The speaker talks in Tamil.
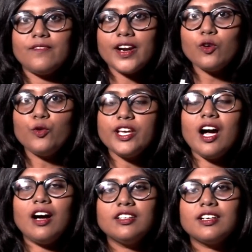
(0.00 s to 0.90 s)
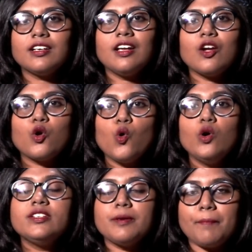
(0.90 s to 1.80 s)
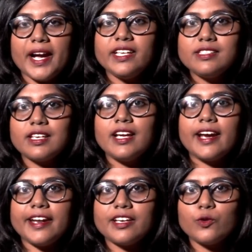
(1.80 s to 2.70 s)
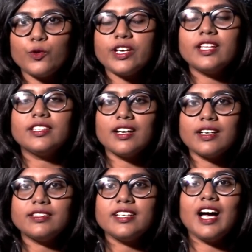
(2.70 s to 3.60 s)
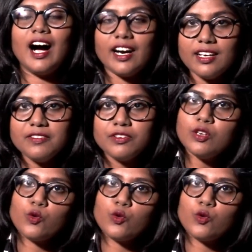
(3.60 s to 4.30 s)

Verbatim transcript: வரக்கூடிய ஆண்டுகளில் கோல்ட் மைன்ஸில் கிடைக்கக்கூடிய தங்கத்தின் அளவு